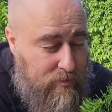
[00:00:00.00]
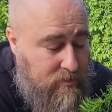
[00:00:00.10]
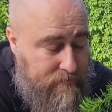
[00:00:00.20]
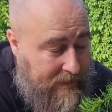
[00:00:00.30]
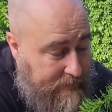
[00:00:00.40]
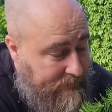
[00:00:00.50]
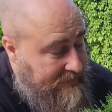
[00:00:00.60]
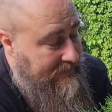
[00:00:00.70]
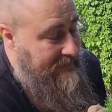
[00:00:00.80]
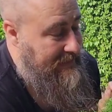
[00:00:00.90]
là, mais ben,
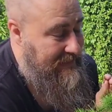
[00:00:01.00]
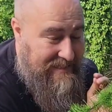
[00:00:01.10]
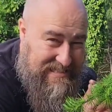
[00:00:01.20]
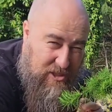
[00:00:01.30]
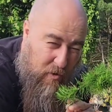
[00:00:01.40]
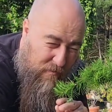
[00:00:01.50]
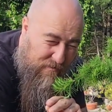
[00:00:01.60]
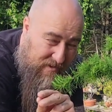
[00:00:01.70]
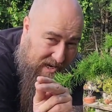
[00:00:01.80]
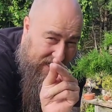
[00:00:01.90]
ils sont
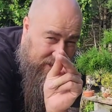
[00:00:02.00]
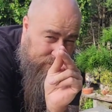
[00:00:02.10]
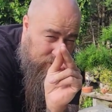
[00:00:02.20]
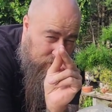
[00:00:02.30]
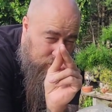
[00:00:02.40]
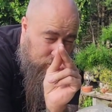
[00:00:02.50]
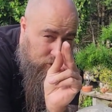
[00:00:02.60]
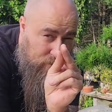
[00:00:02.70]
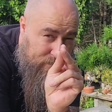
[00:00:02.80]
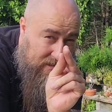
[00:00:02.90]
verts, là, puis ils sont
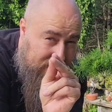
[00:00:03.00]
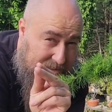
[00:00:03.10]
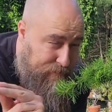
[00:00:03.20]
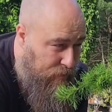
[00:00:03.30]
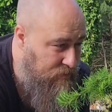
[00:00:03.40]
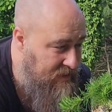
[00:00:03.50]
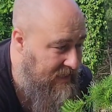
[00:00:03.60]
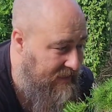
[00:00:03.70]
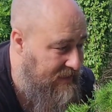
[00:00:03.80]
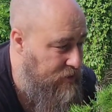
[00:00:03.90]
sur le bord d'exploser,
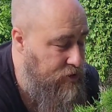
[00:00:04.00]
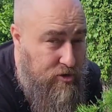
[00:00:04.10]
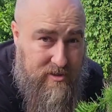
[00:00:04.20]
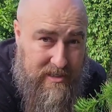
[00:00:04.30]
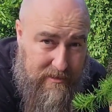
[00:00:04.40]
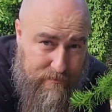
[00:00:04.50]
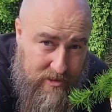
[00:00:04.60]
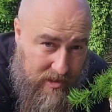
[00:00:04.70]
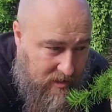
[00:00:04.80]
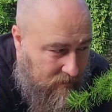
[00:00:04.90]
ils attendent juste d'être mis
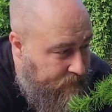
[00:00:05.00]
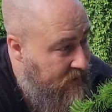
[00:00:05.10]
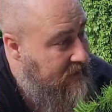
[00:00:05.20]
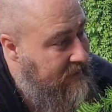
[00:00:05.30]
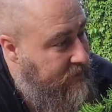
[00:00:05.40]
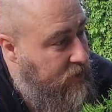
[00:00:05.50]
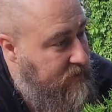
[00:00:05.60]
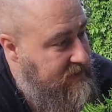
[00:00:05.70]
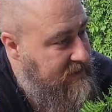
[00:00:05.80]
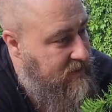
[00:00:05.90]
dehors.
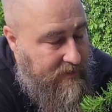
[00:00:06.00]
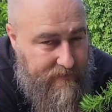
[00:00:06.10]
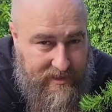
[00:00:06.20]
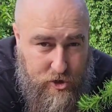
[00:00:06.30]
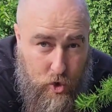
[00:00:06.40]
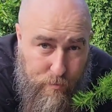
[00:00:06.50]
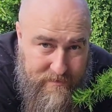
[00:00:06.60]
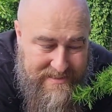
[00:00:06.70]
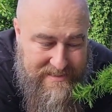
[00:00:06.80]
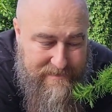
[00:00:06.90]
Donc, c'est ça l'affaire. J'ai un
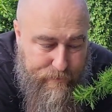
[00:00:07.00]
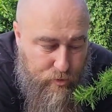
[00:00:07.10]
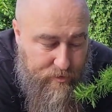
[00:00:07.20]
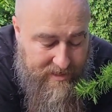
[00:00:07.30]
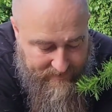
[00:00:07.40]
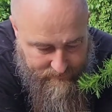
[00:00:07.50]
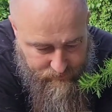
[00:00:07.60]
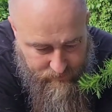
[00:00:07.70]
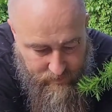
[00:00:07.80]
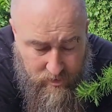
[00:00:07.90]
petit peu
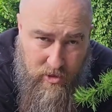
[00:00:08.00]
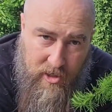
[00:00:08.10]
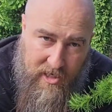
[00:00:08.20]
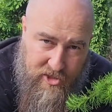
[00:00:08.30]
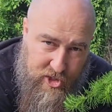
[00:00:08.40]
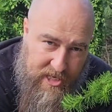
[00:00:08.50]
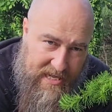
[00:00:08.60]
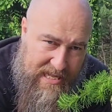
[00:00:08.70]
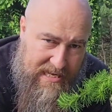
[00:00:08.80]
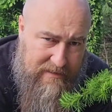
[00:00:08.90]
d'avance. En
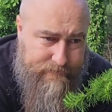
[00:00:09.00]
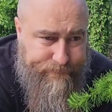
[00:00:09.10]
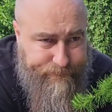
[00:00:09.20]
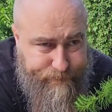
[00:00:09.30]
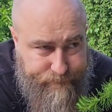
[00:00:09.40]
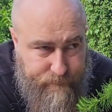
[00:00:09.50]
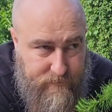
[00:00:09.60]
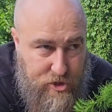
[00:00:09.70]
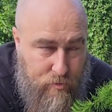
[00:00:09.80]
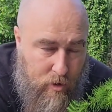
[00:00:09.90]
général,
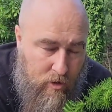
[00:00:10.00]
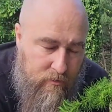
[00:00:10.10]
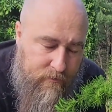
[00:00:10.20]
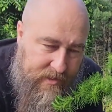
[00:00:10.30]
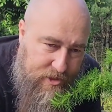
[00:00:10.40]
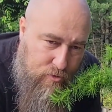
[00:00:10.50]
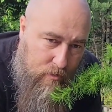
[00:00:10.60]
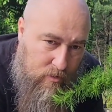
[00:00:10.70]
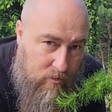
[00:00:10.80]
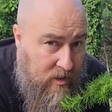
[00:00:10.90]
mi-juin, fin
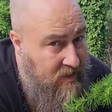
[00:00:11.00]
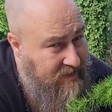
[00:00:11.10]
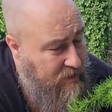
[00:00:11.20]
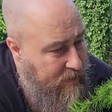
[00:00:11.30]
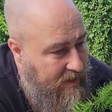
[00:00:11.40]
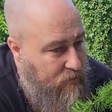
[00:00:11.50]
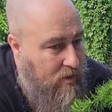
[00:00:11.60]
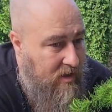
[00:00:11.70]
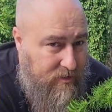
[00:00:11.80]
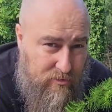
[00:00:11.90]
juin, il peut y
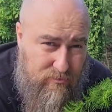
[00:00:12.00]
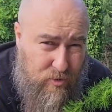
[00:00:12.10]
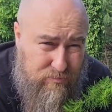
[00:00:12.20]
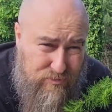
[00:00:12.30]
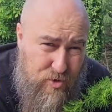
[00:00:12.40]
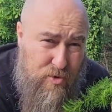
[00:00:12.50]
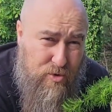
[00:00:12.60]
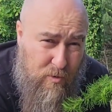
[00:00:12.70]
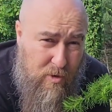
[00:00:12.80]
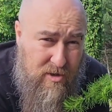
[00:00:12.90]
avoir deux,
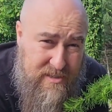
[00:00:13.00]
trois